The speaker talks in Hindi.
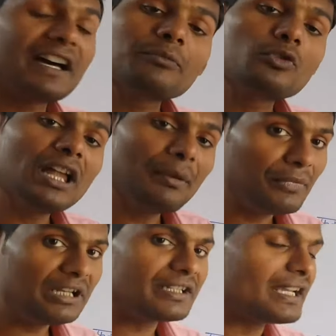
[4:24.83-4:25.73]
फार्मूला
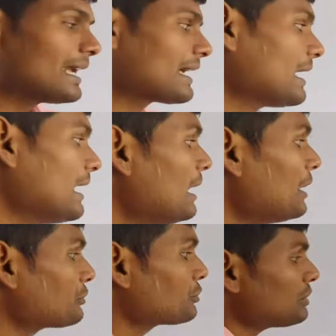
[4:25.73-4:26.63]
मिल जाएगा
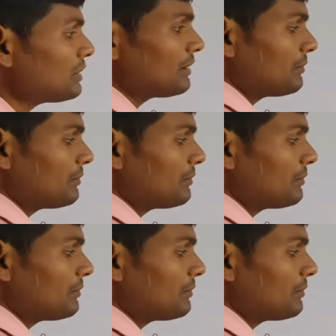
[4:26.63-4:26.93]
तो